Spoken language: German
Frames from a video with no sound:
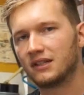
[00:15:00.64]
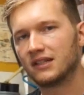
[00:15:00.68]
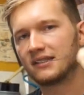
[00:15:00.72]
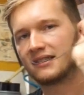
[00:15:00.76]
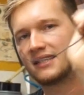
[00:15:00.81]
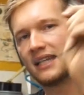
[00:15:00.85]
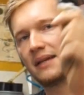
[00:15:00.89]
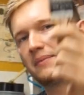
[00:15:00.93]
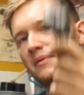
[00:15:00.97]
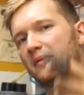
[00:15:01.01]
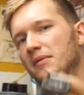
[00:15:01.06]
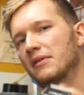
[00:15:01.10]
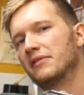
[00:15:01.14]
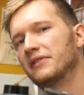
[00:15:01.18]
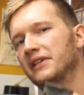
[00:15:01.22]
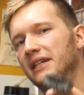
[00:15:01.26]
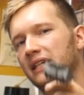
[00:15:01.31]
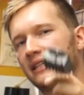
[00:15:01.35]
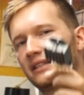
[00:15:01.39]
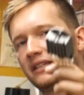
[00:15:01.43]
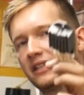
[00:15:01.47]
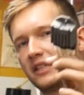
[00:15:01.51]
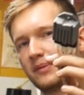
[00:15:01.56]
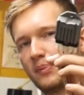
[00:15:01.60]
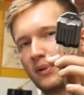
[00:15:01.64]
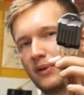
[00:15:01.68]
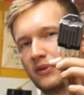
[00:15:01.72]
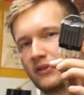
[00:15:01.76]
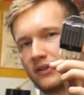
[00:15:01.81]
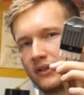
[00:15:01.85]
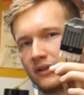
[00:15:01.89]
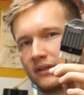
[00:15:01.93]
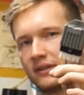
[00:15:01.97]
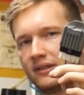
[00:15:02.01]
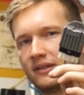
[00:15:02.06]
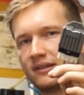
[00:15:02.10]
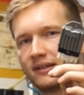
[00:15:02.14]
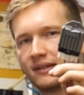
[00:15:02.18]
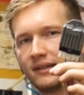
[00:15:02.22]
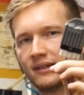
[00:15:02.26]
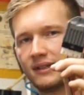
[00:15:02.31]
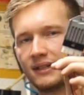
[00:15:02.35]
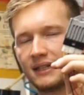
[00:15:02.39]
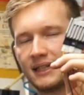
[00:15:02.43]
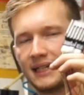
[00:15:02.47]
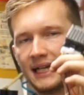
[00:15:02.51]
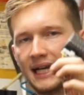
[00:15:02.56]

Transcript: Und jetzt seid mir mal wirklich nicht böse, dieser